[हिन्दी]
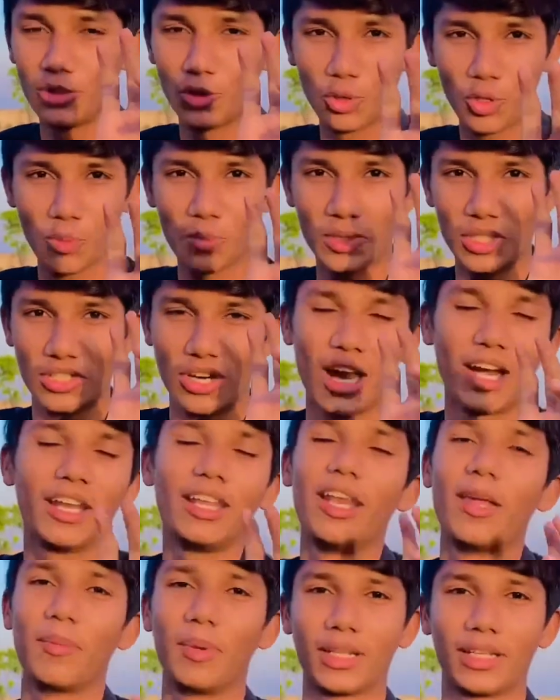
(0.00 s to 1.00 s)
यूट्यूब पर स्टार
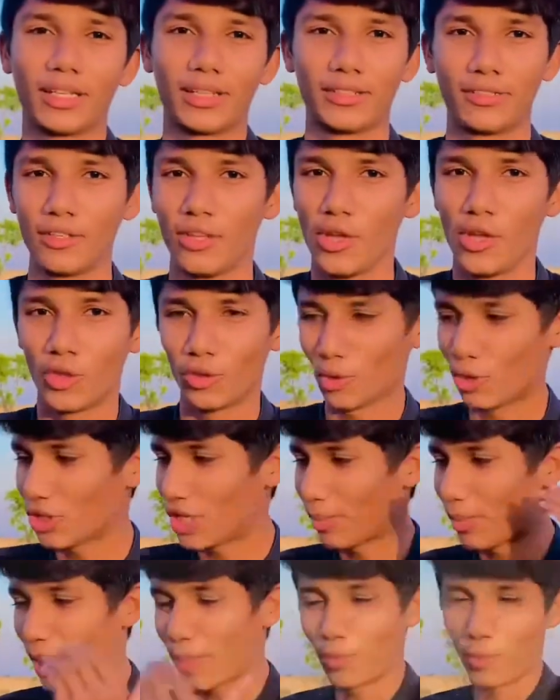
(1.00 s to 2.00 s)
नहीं ले पाता तो
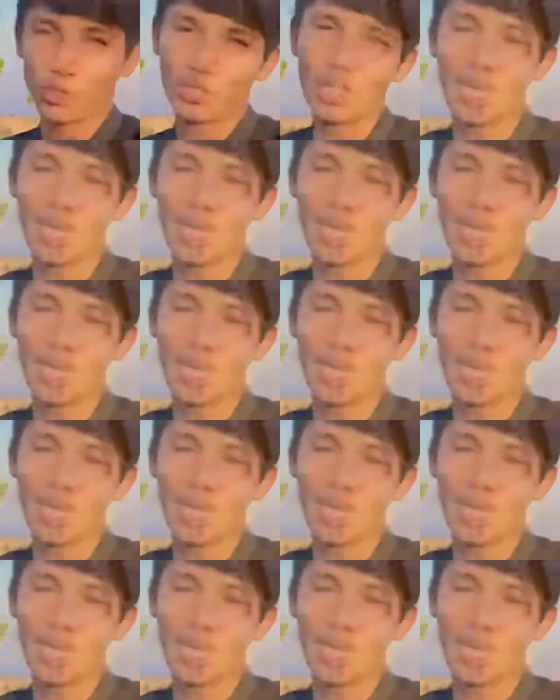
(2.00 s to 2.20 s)
इसने मेरा बहुत